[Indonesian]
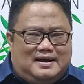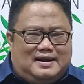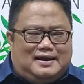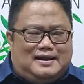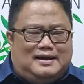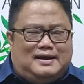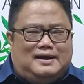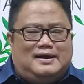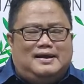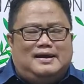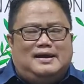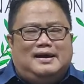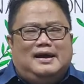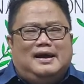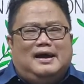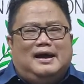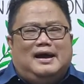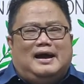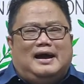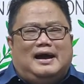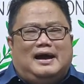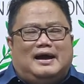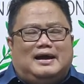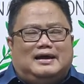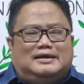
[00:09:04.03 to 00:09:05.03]
Allah
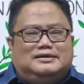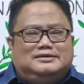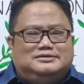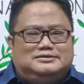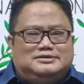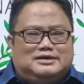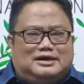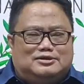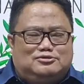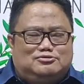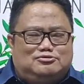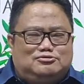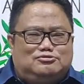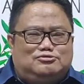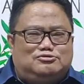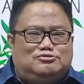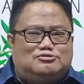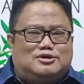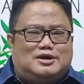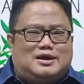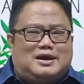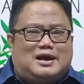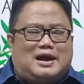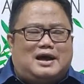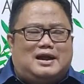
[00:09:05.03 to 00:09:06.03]
akan jatuh
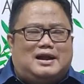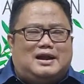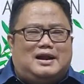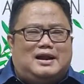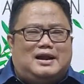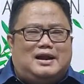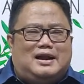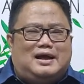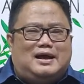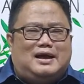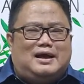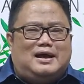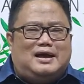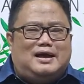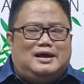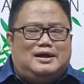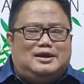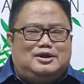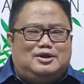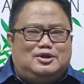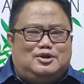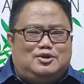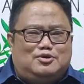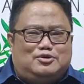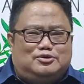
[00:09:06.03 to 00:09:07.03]
karena
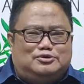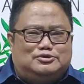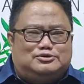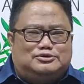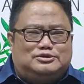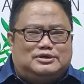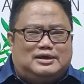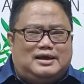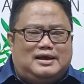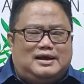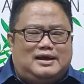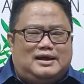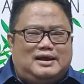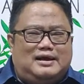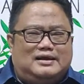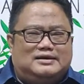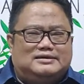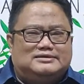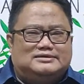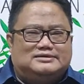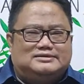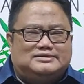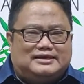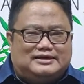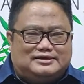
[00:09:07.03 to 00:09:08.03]
dosa
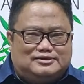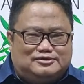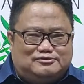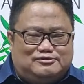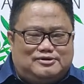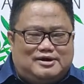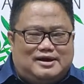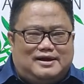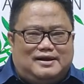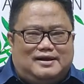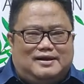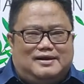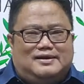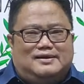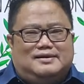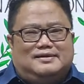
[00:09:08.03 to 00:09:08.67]
seksual.